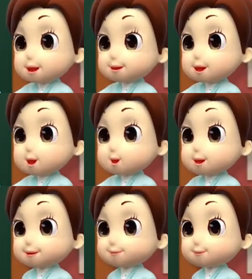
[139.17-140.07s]
sẽ hướng
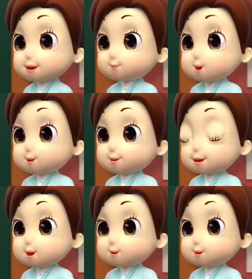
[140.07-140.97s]
dẫn các em cách
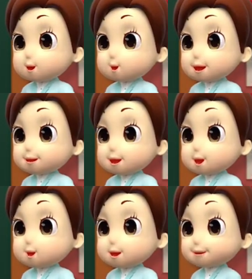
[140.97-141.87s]
phân biệt hai loại
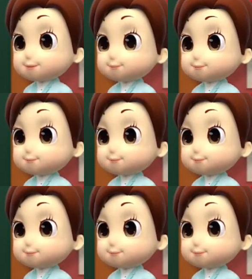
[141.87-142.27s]
từ này nhé.